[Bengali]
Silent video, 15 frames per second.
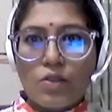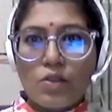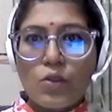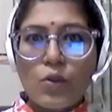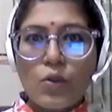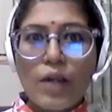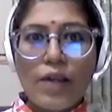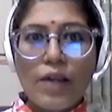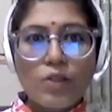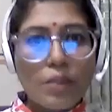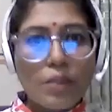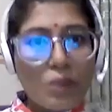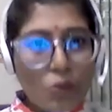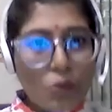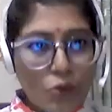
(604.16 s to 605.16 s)
তো কারণ
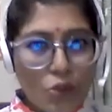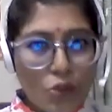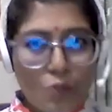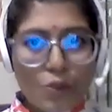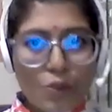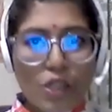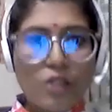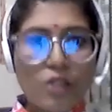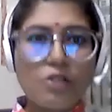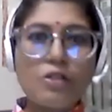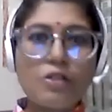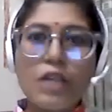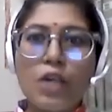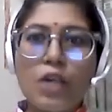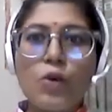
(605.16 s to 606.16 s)
আমি গুজব ছড়ানো
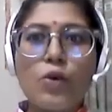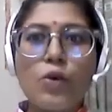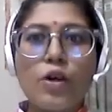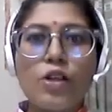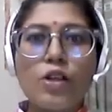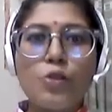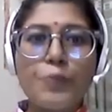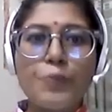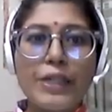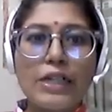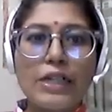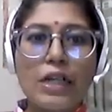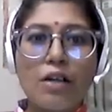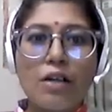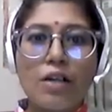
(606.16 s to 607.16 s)
হেও করা
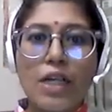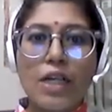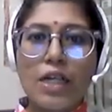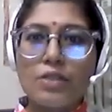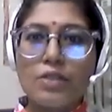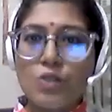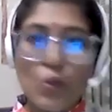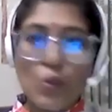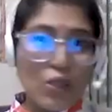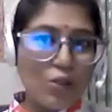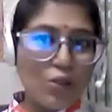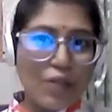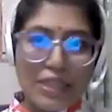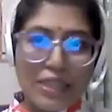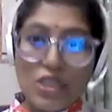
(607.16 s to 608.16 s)
উপেক্ষা করা
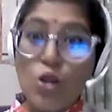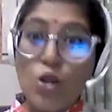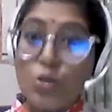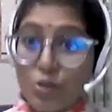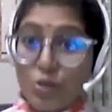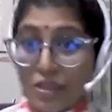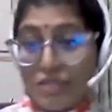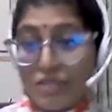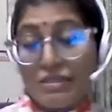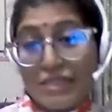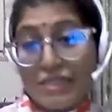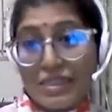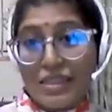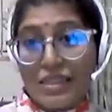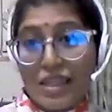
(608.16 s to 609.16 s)
দলীয় কাজে অংশ
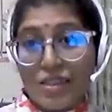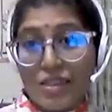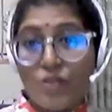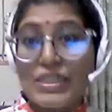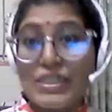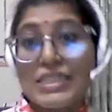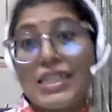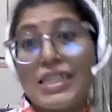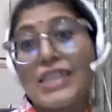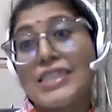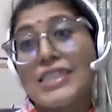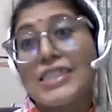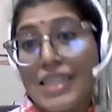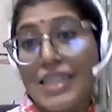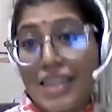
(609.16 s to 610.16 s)
নিতে না দেওয়া নিজেরা
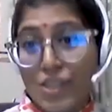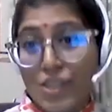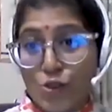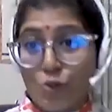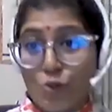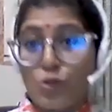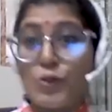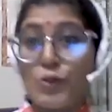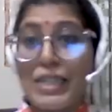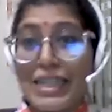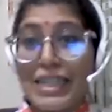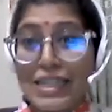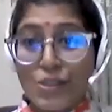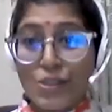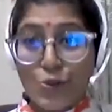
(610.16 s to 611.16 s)
নিজেরাই কাজ করবো তোমাকে
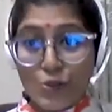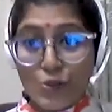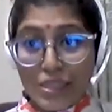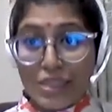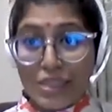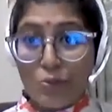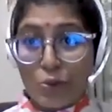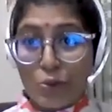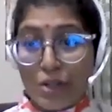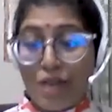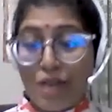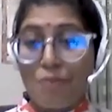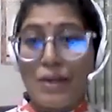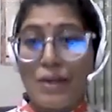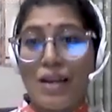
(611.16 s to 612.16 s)
কাজ করতে দিব না
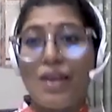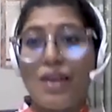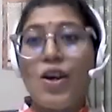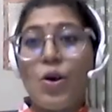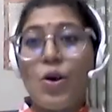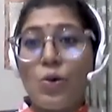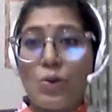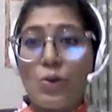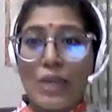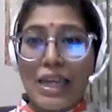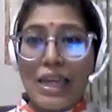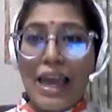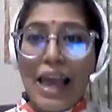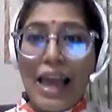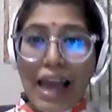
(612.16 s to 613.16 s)
বা ওকে
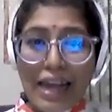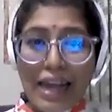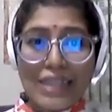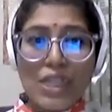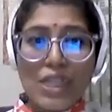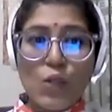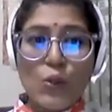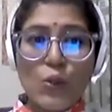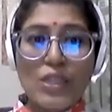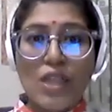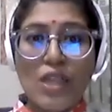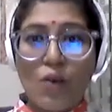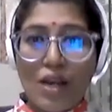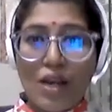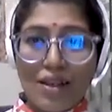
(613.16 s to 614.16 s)
আলাদা করে
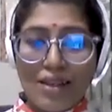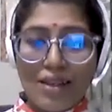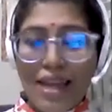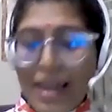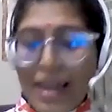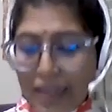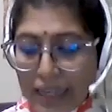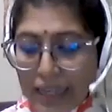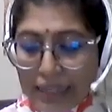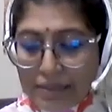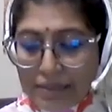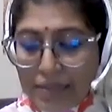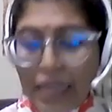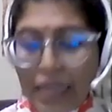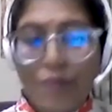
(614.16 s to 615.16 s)
দেওয়া হ্যাঁ এই
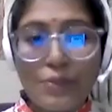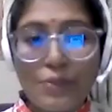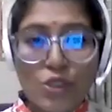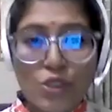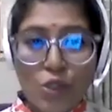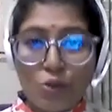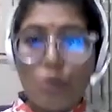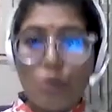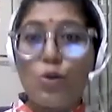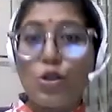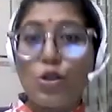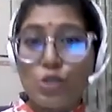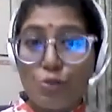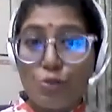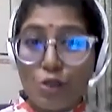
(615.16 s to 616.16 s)
এই বিষয়গুলো
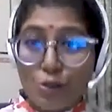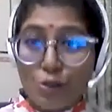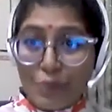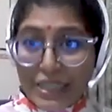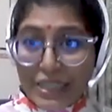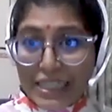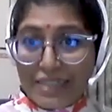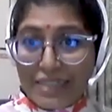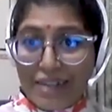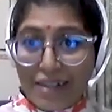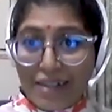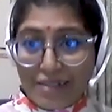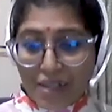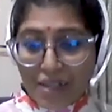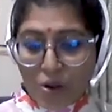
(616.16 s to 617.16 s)
বংশ পদবি নিয়ে
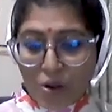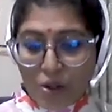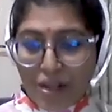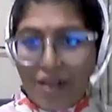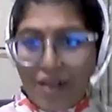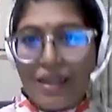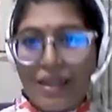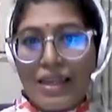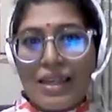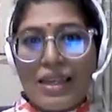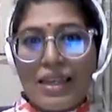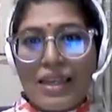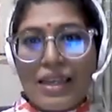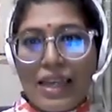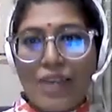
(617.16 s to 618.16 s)
ঠাট্টা করা
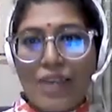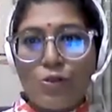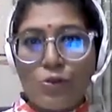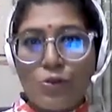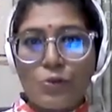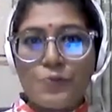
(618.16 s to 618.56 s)
এগুলো